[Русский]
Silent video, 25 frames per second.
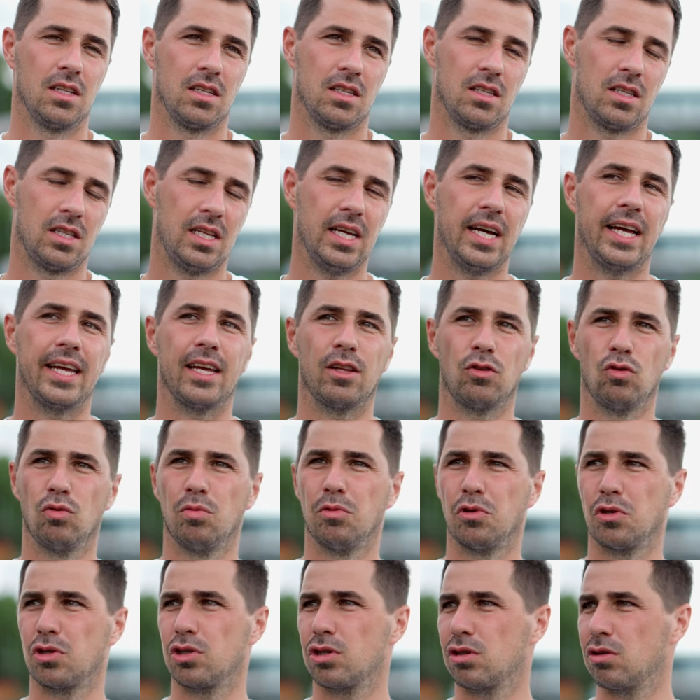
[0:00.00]
Да, я
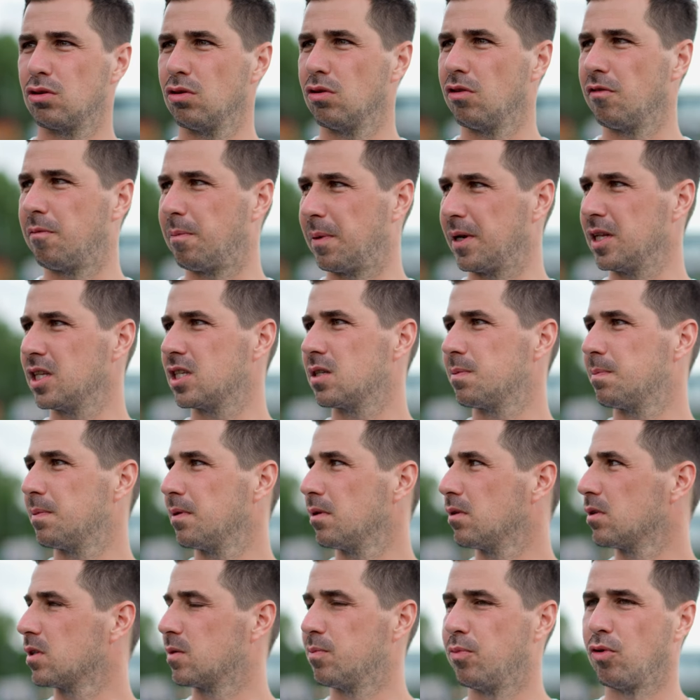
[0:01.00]
думаю, что, в
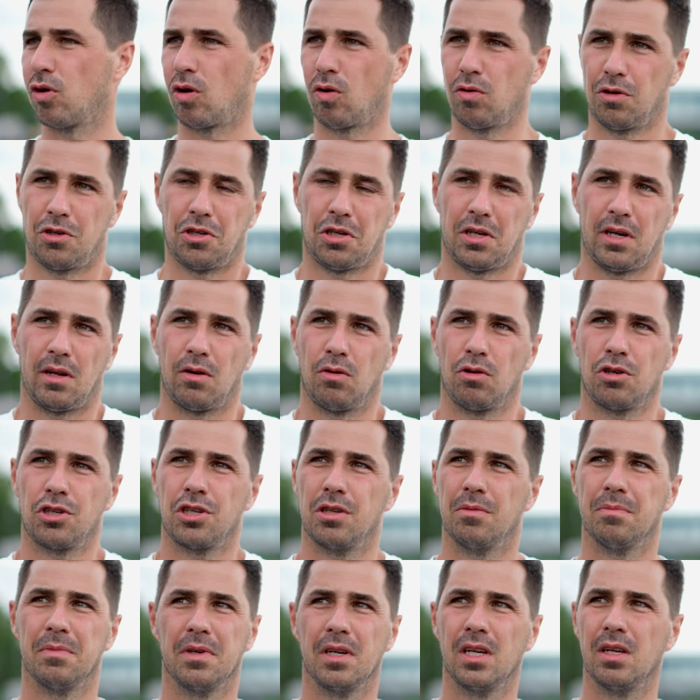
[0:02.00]
принципе, сбор очень
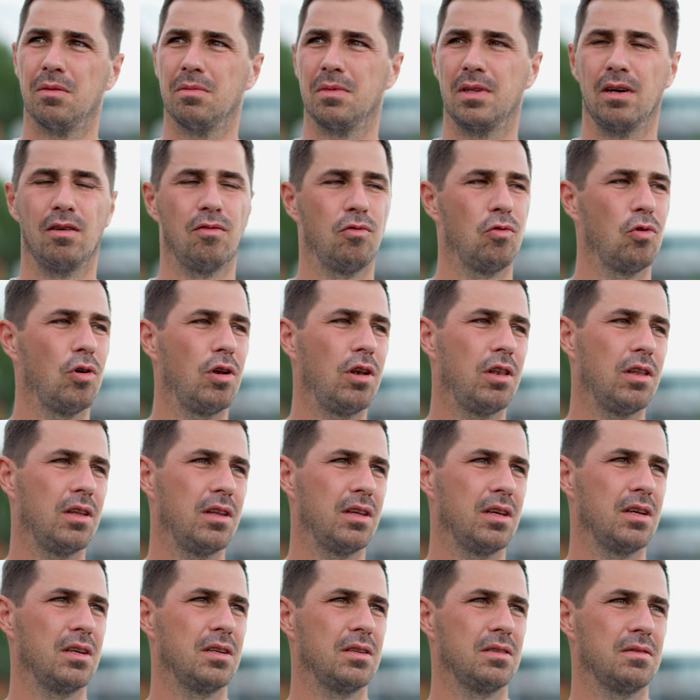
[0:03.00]
хороший, мы им
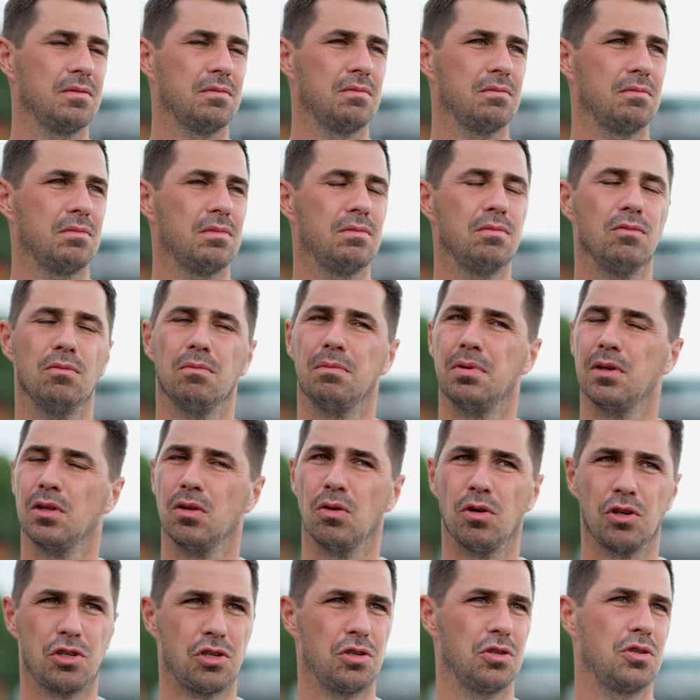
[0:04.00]
довольны. Было
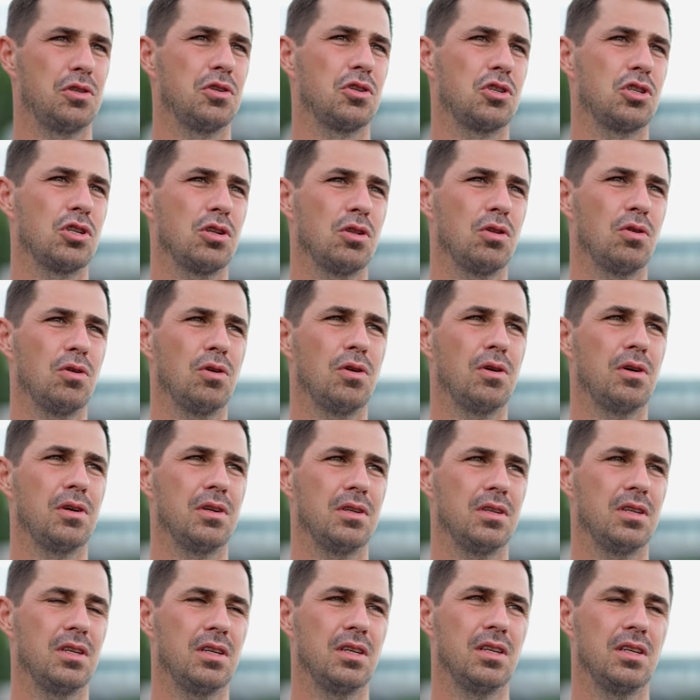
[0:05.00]
очень тяжело,
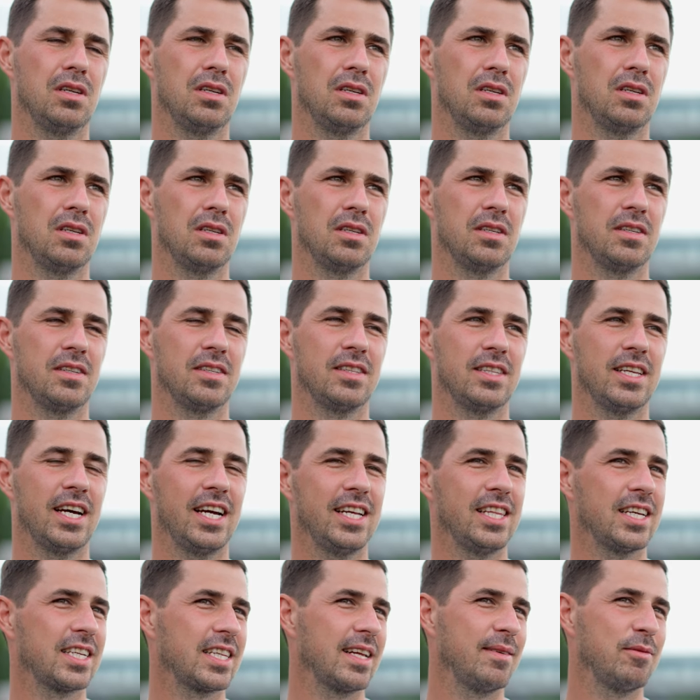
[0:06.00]
и да,
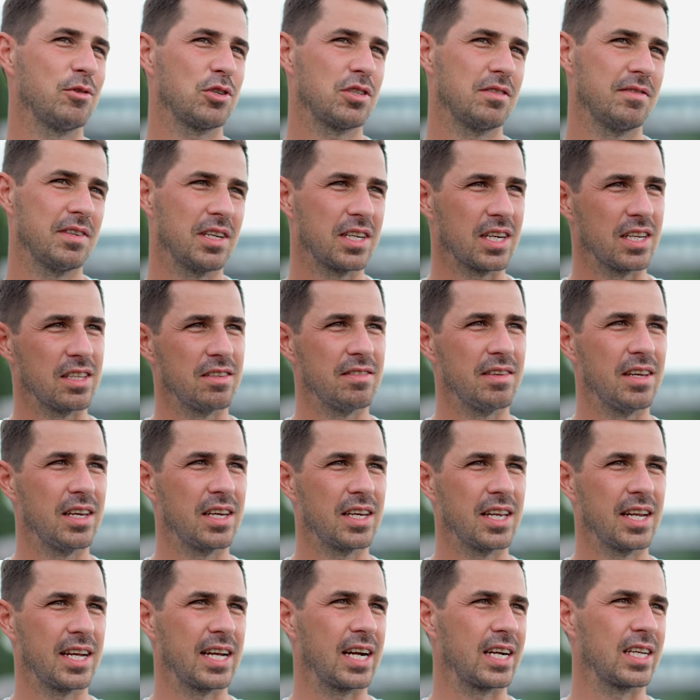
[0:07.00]
иногда можно выиграть две
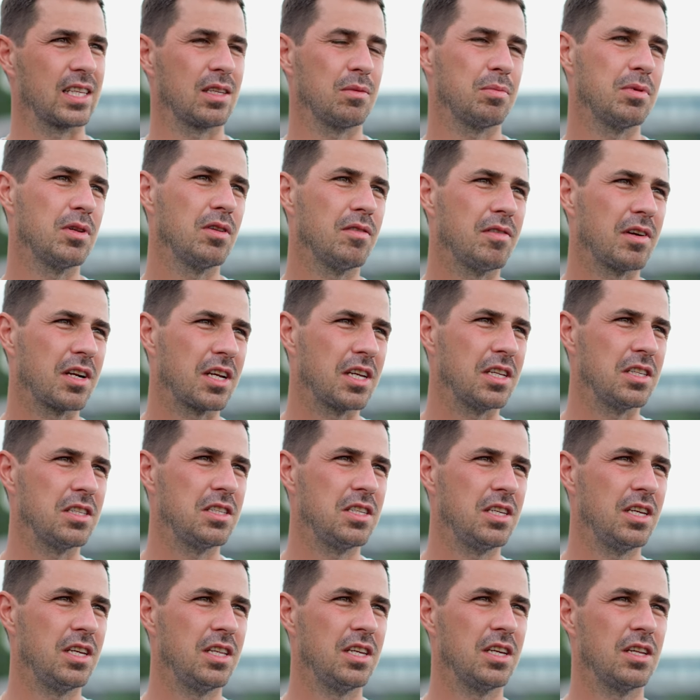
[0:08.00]
игры, как это было в
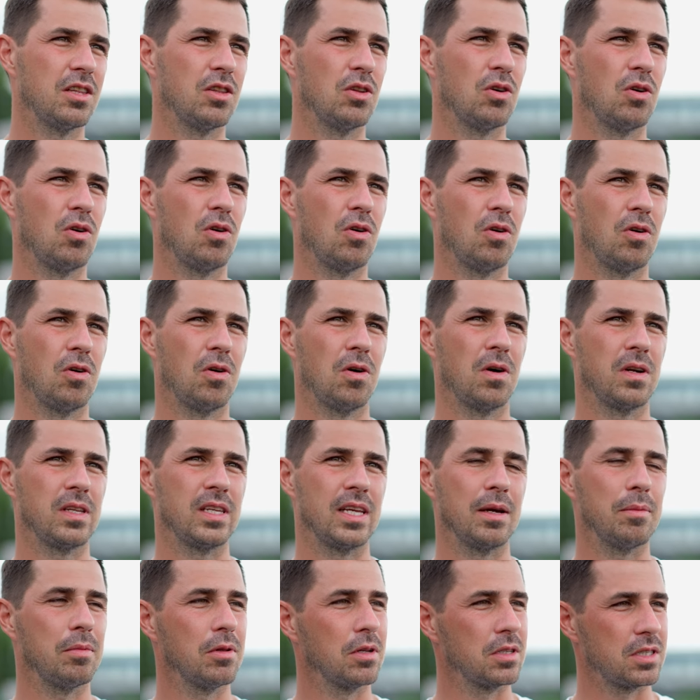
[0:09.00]
Аргентине, но
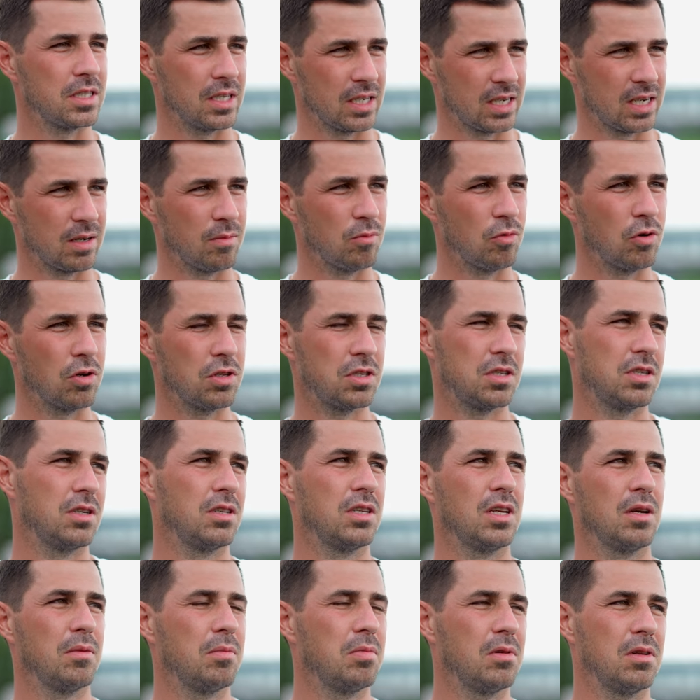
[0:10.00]
не было тех эмоций,
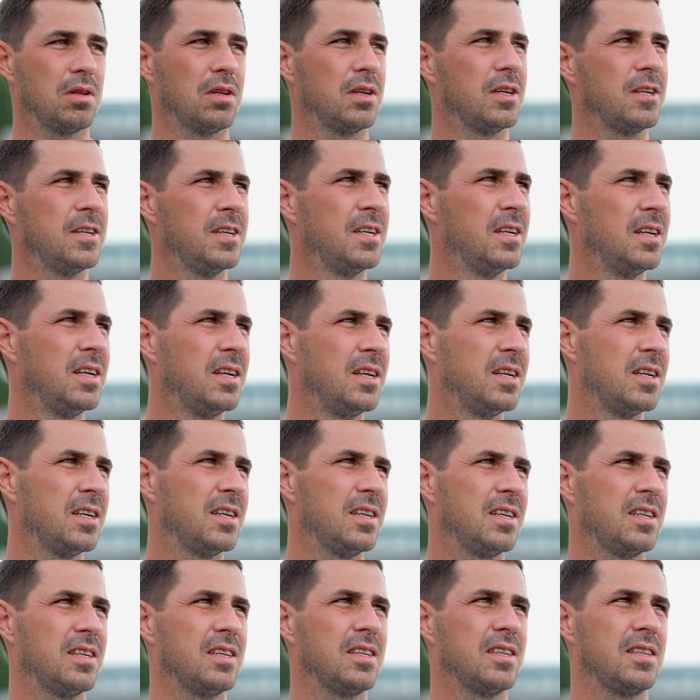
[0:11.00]
не было,
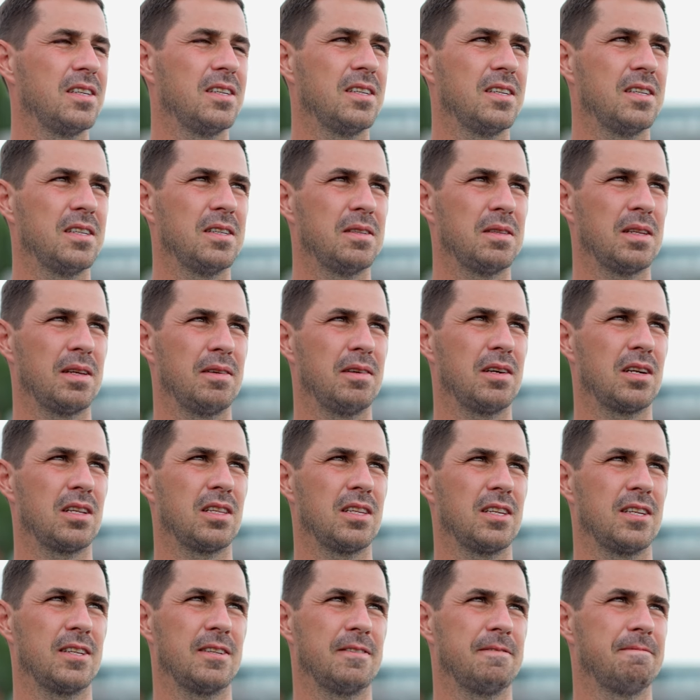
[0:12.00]
э,
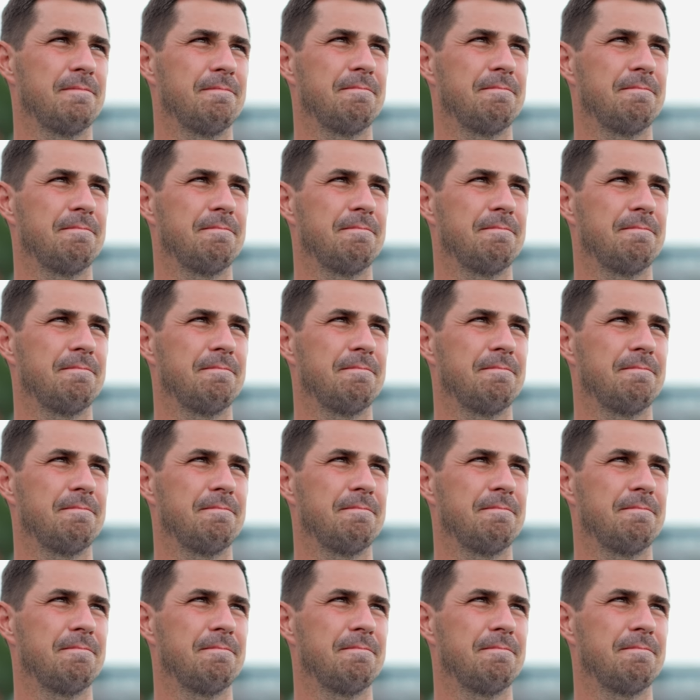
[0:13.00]
наверное,